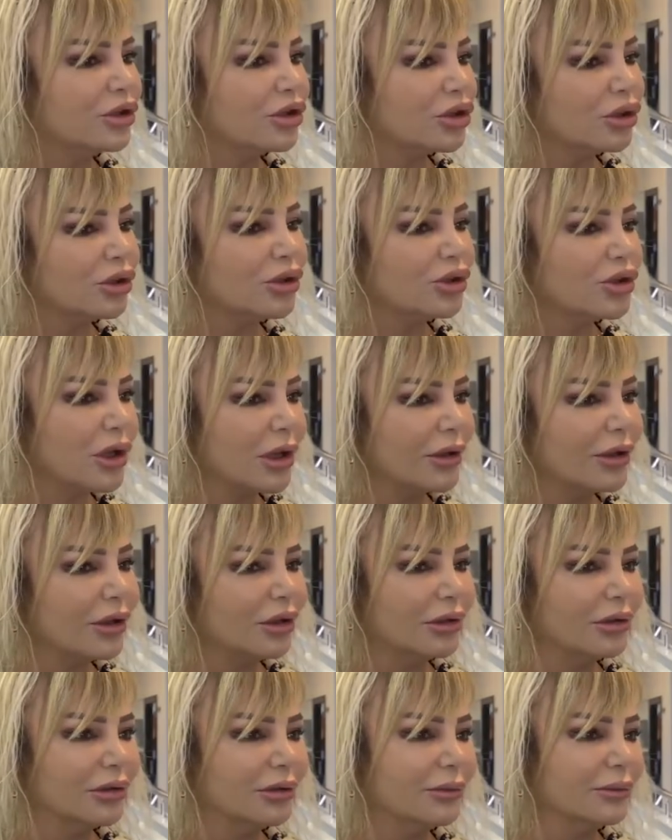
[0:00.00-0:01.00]
Çünkü şu anda
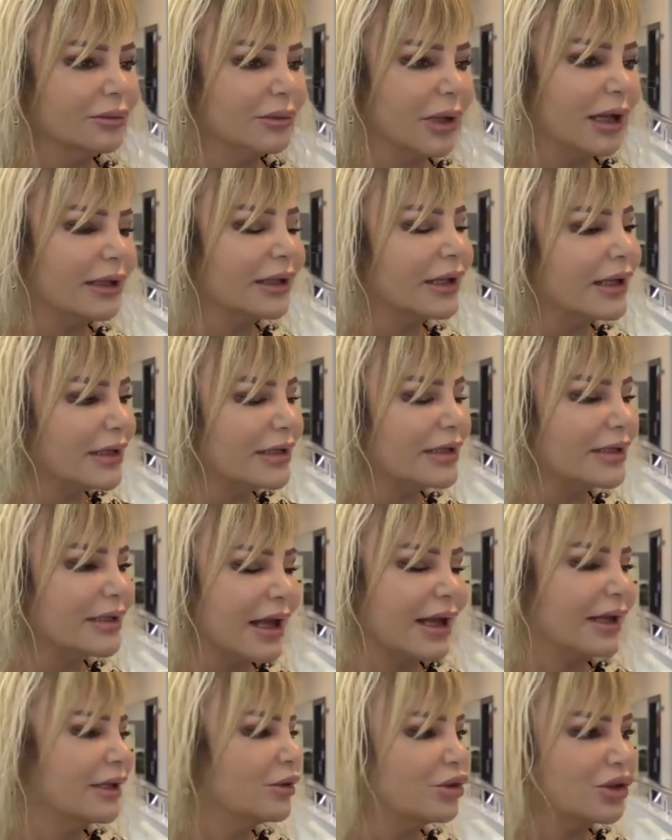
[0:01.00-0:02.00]
ıı,
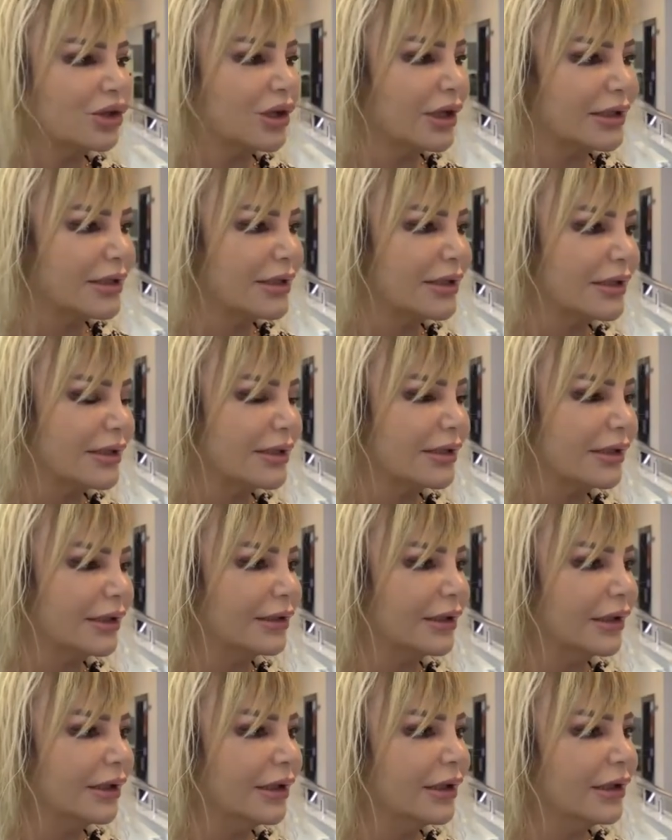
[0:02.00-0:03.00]
analizler ücretsizdir
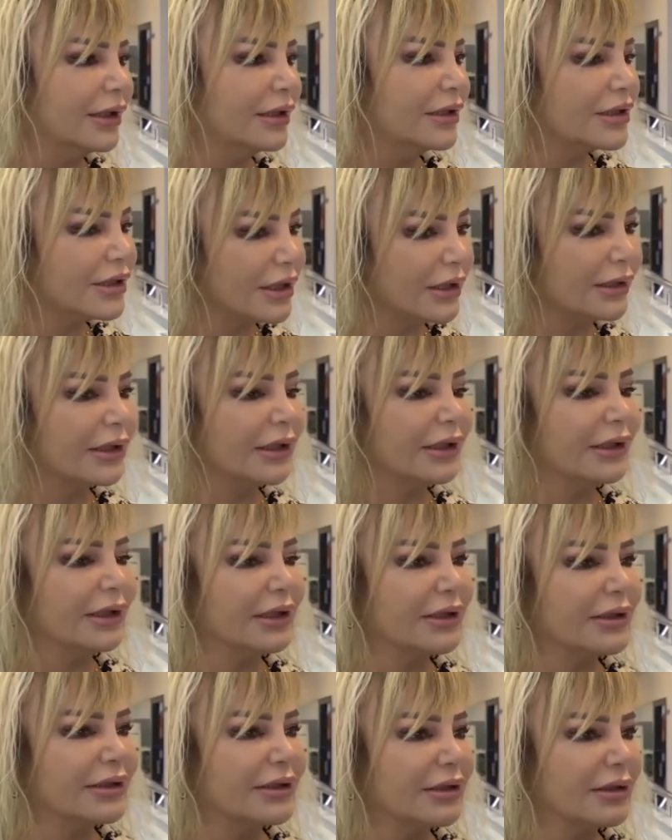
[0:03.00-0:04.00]
cilt
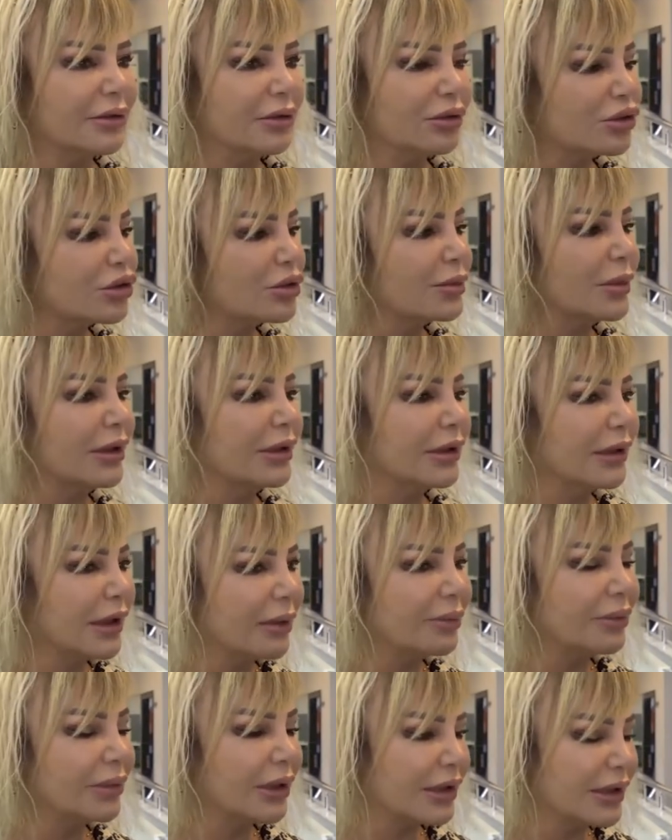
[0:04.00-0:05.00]
analizi uzmanı
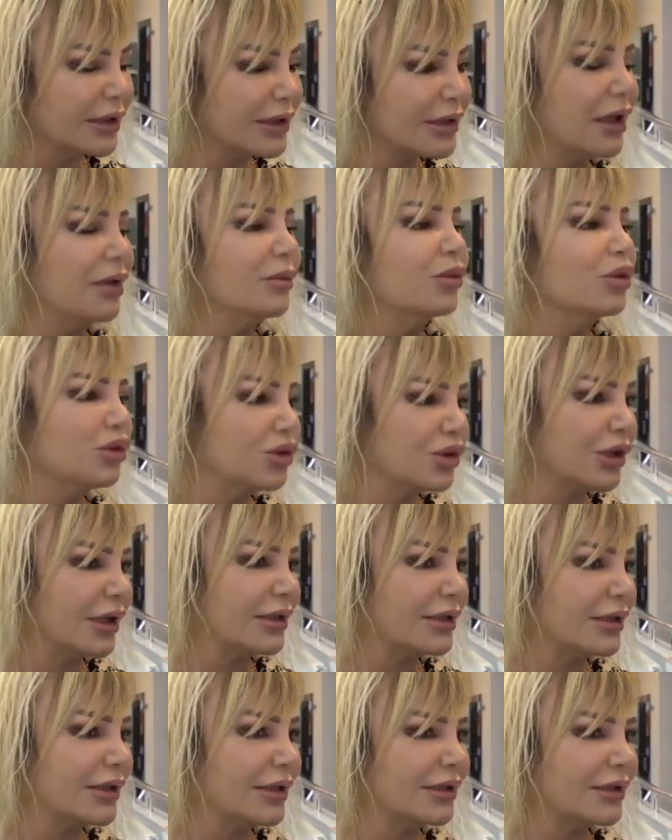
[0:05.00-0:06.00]
yaptığı işlem
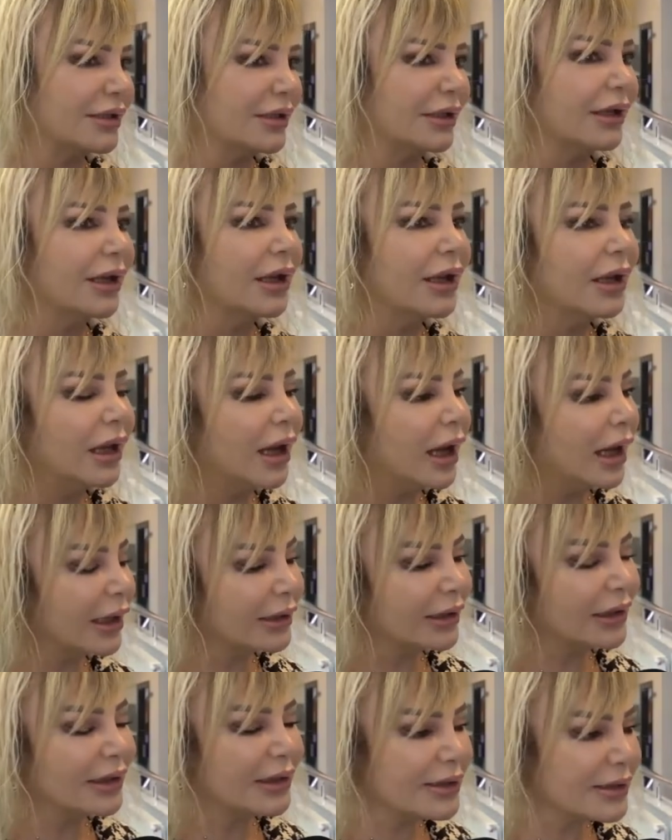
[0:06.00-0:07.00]
ücretsizdir.
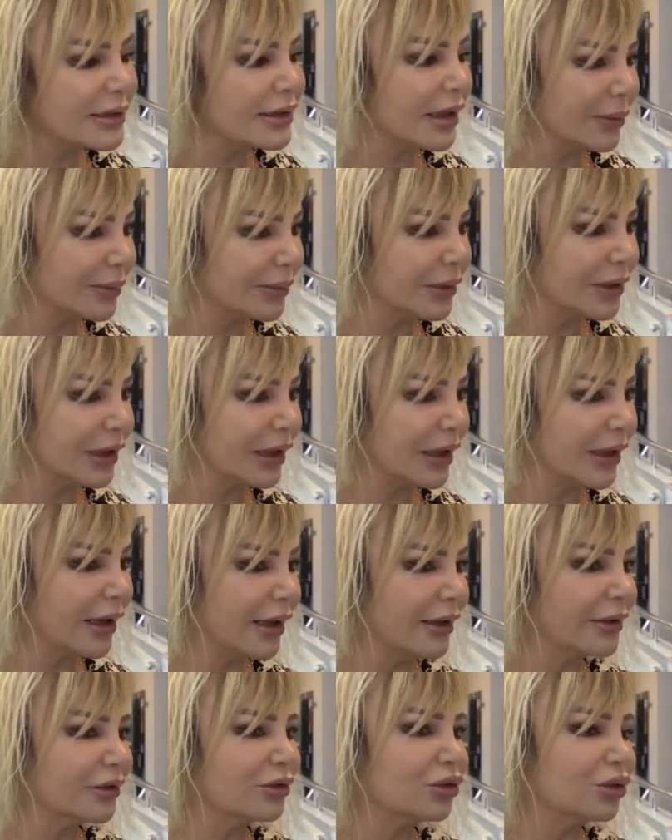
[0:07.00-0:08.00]
Analiz
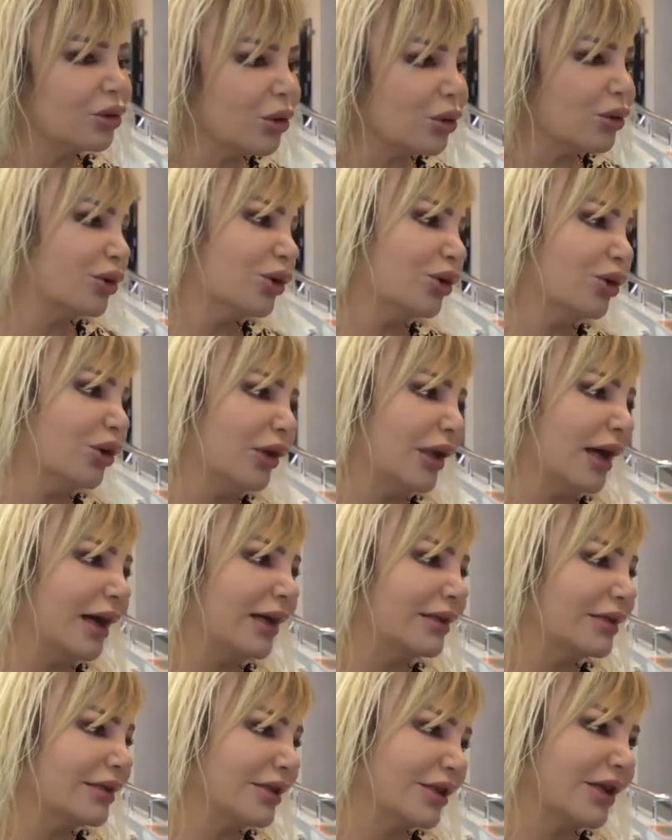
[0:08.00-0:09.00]
yaptırarak doğru
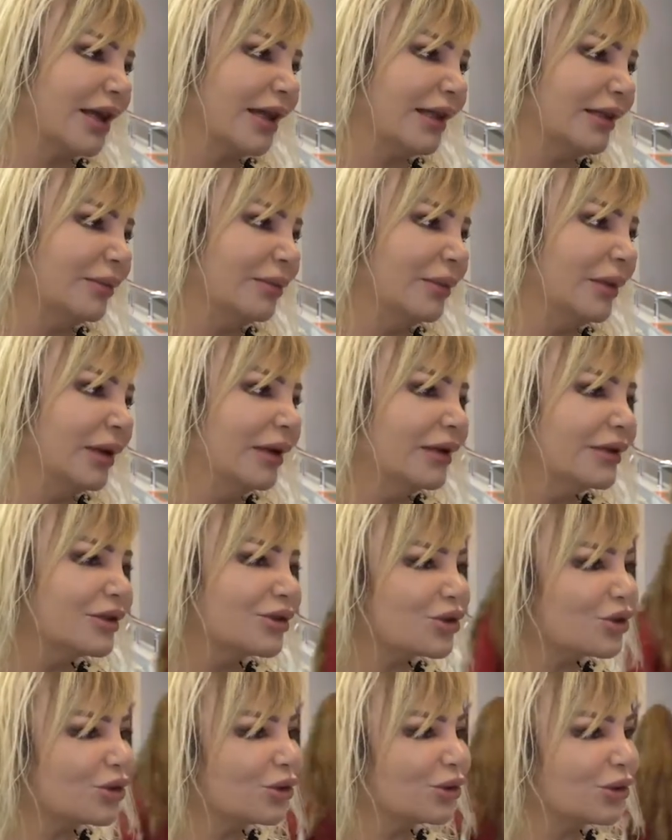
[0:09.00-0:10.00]
yola çıkalım.
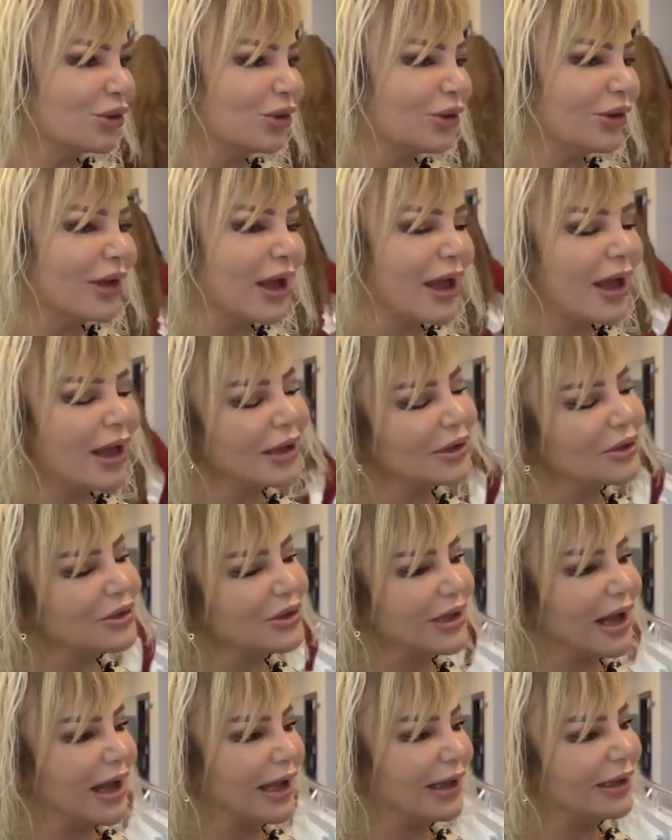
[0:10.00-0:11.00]
Çünkü en
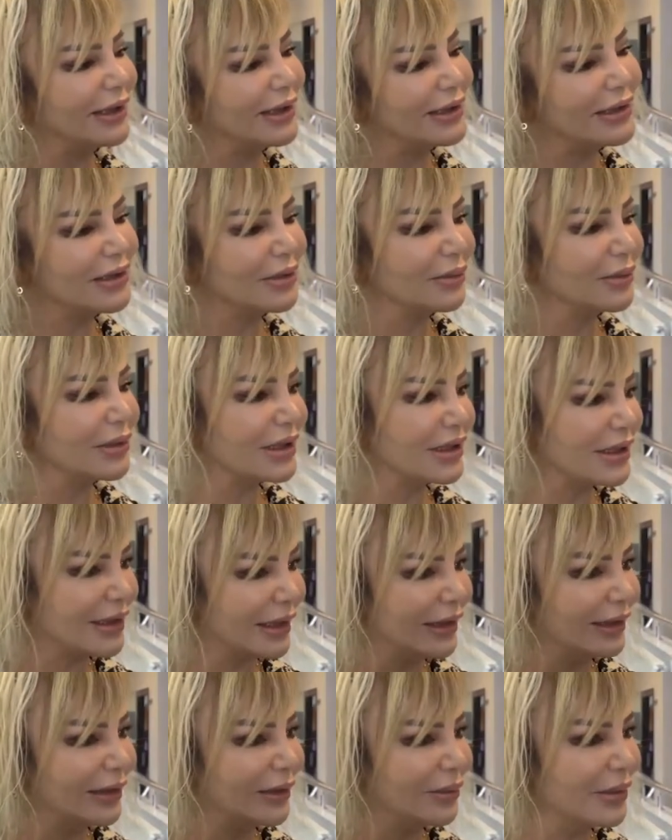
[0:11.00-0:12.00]
güzel giysimiz
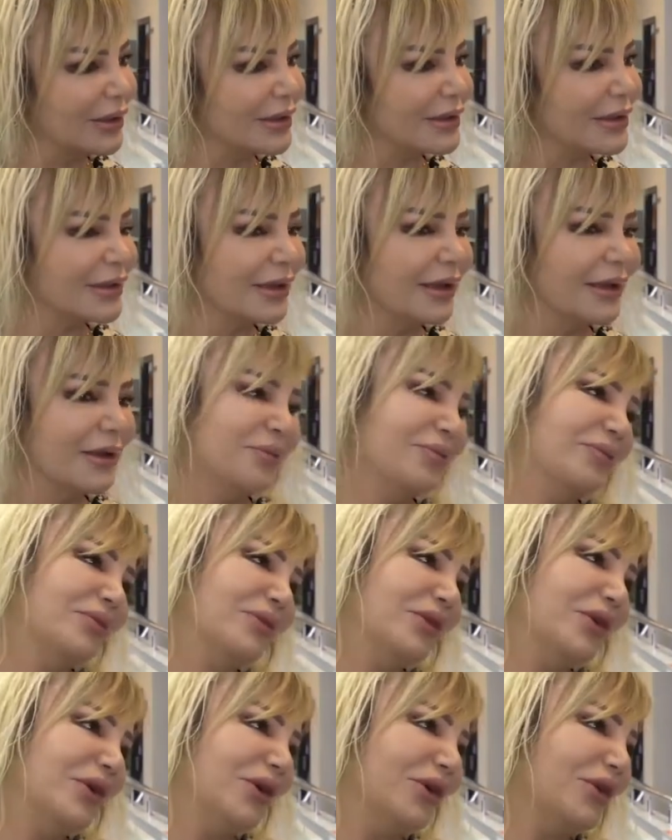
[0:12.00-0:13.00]
cildimiz.
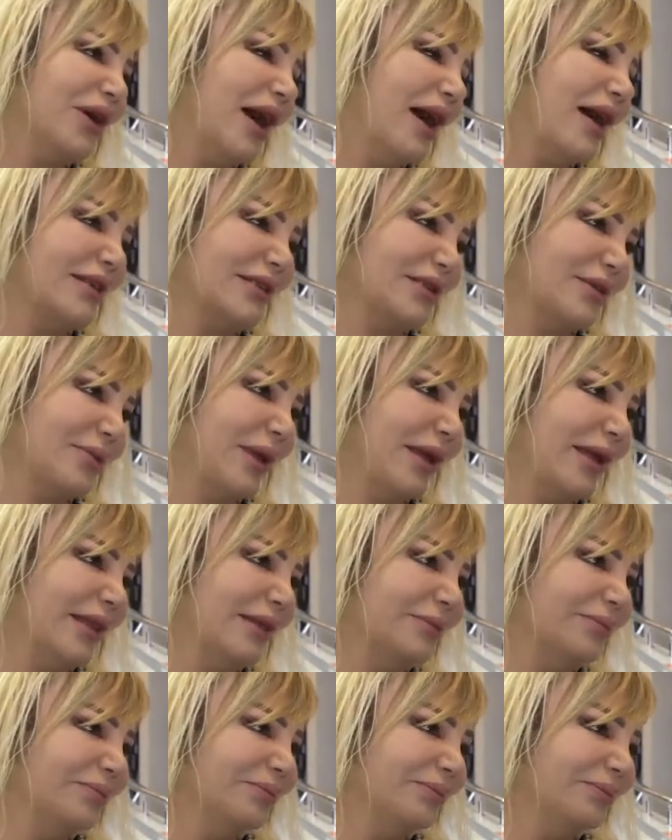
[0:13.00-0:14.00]
Onu harcamayalım.